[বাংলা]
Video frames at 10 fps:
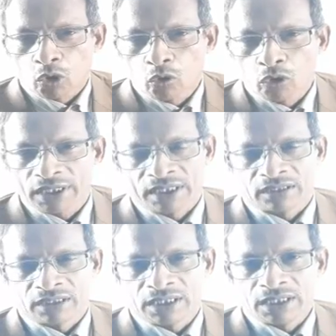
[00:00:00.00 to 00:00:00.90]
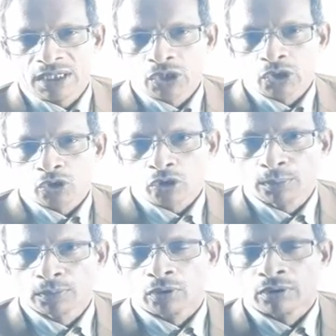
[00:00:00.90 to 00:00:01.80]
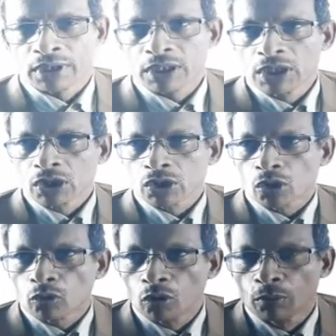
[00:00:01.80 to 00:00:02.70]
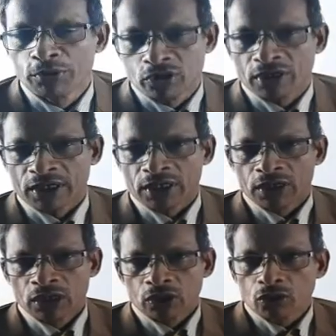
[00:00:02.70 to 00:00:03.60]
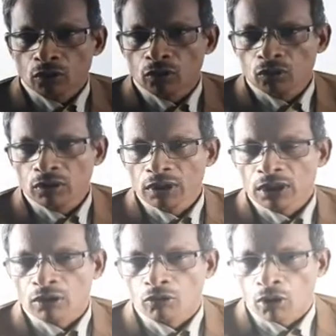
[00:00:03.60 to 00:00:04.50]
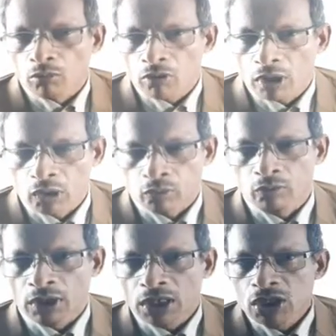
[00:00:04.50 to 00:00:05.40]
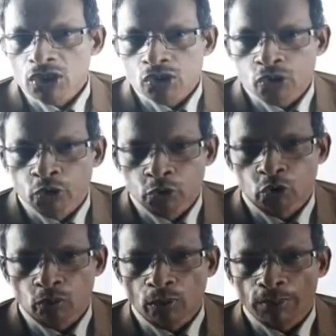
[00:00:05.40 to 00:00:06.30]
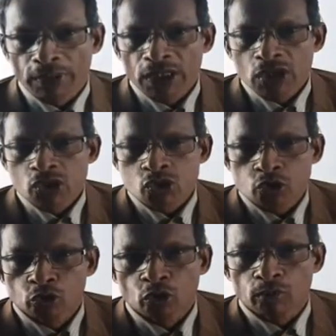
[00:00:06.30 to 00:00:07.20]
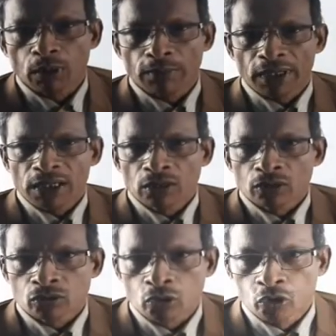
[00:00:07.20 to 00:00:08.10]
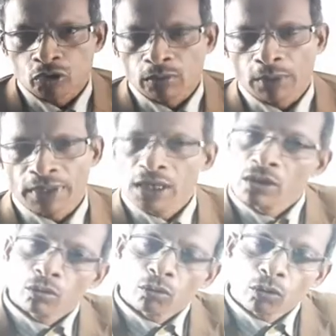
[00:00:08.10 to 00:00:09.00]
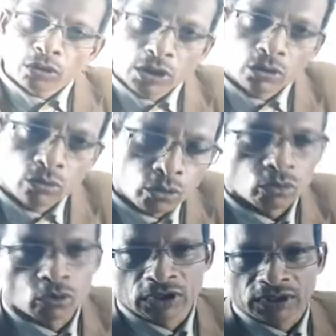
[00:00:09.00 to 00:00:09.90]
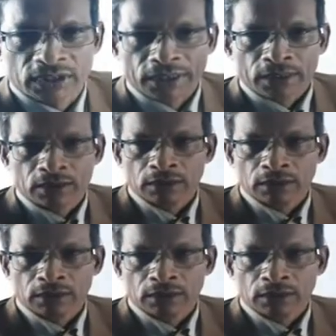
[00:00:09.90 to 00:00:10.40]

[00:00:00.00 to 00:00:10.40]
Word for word: সকল ক্ষেত্রে সব ধরনের সকল বিষয়ে যখন কর্মকাণ্ডগুলা সুষ্ঠুভাবে সুন্দরভাবে সহজভাবে অতি দ্রুত গতিতে